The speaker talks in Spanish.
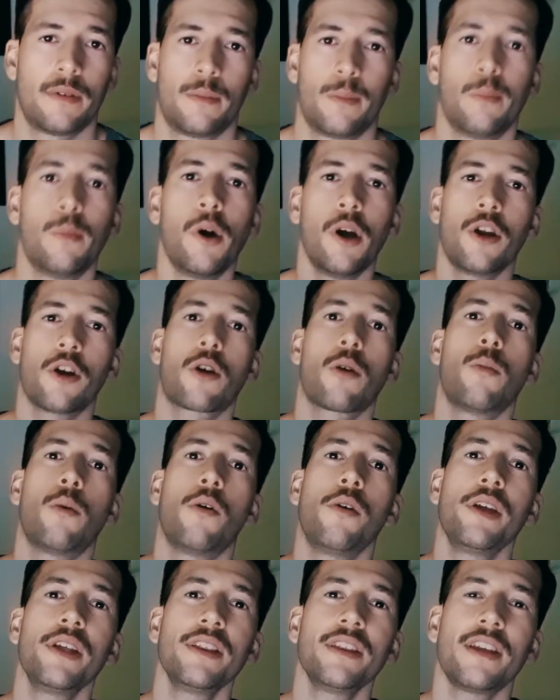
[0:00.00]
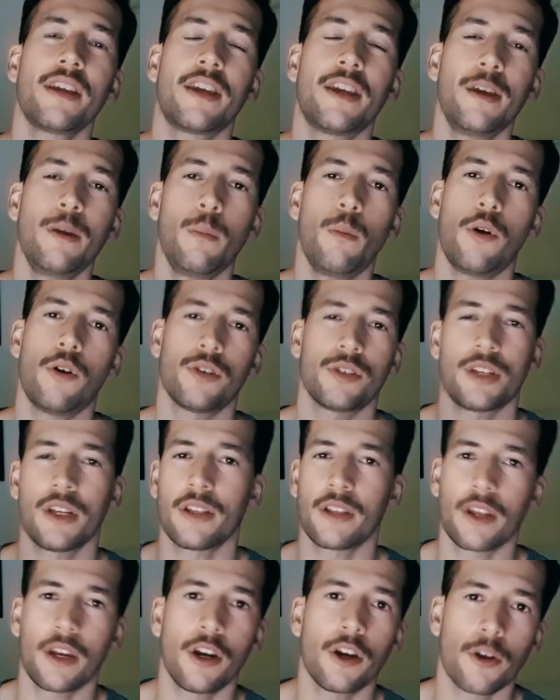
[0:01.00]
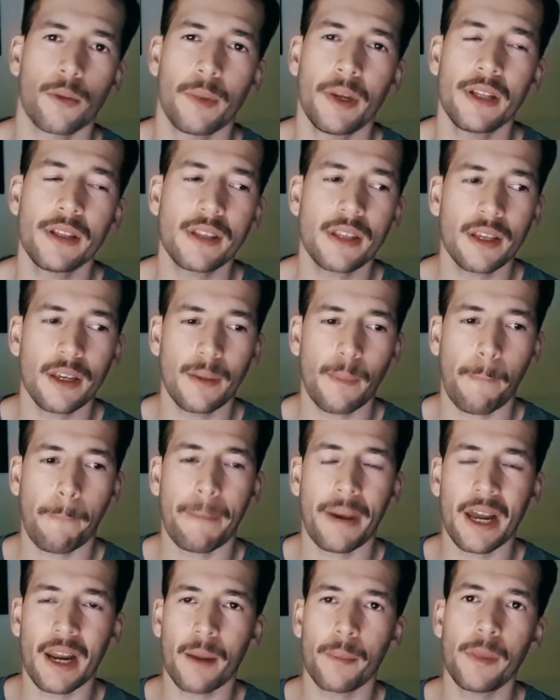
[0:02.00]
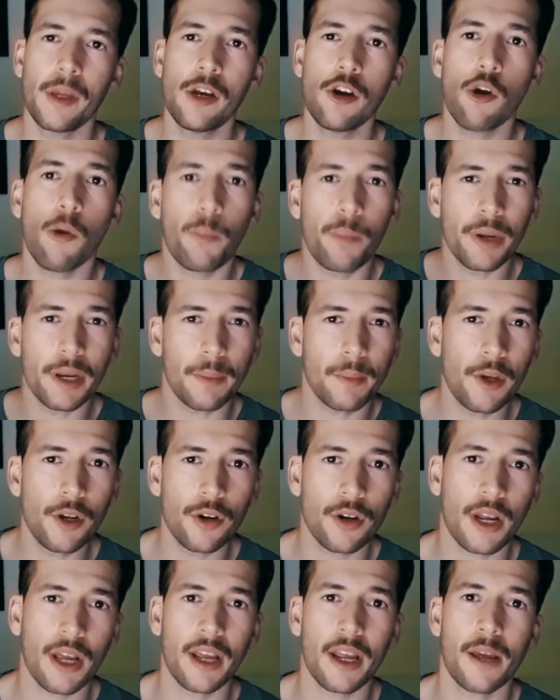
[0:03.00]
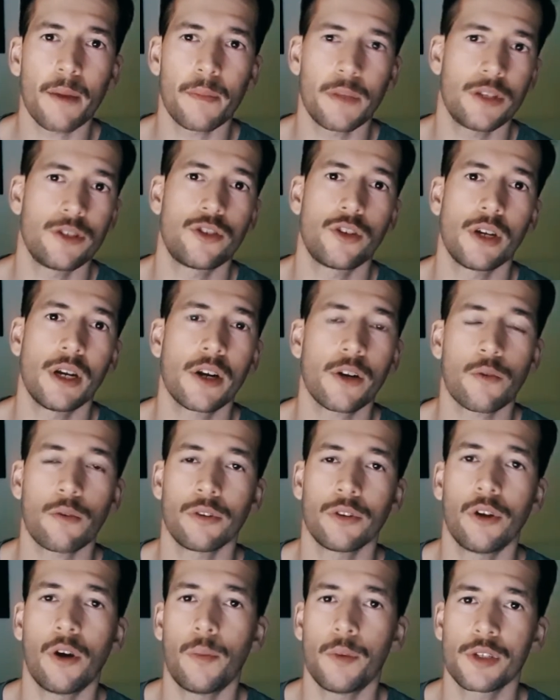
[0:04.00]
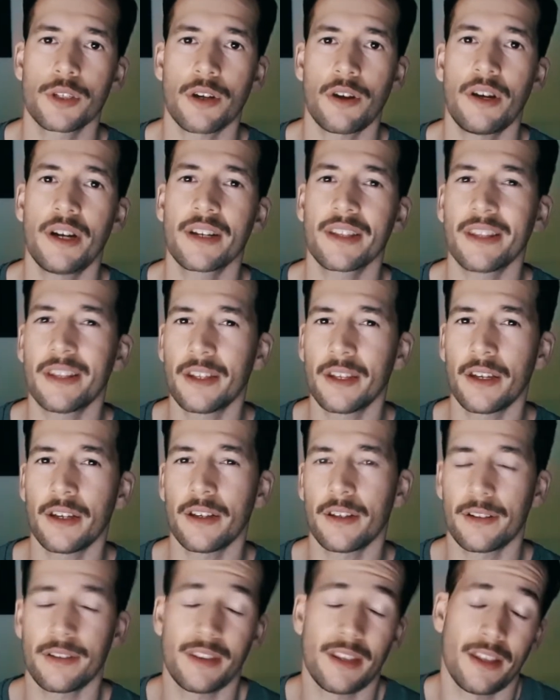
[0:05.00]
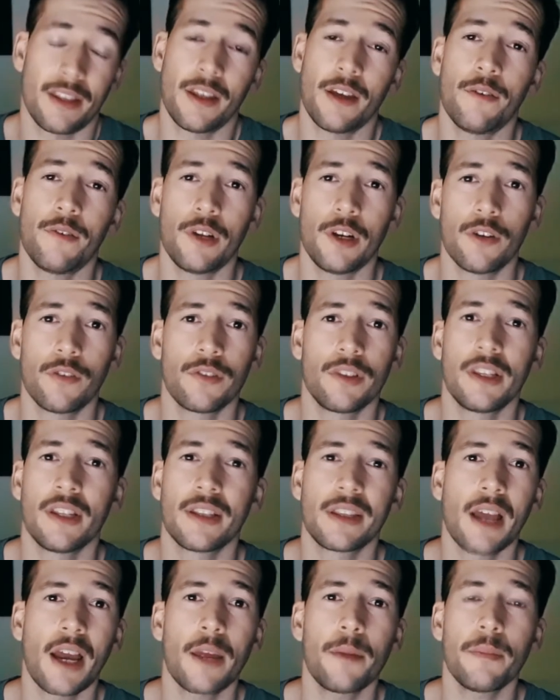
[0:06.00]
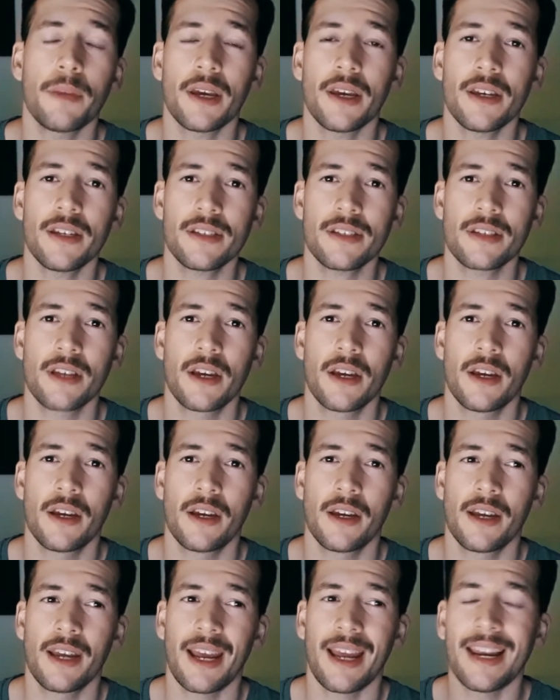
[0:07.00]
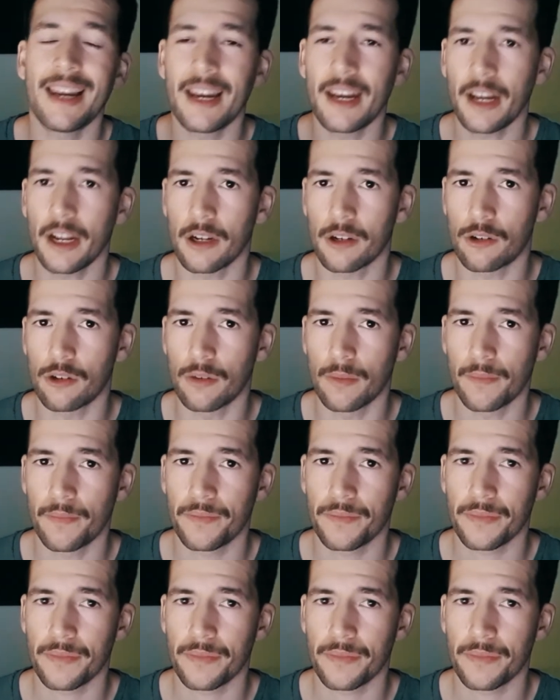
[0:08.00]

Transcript: Bueno, como bien dijimos anteriormente, para mí lo primero que hay que mencionar cuando vamos a hablar de, Devil of the Time es el elenco.